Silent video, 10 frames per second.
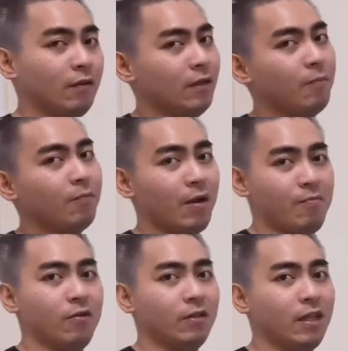
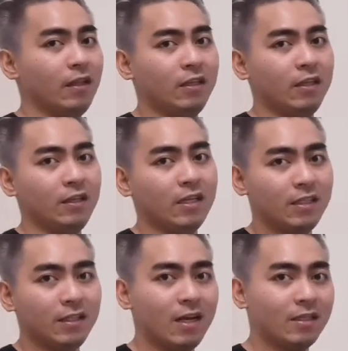Napaka-importante yan guys.
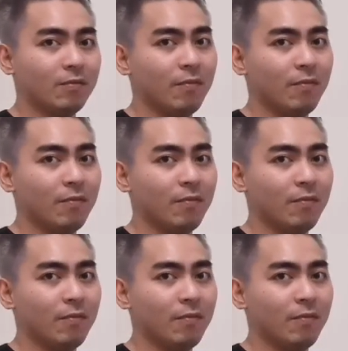Hindi lang sa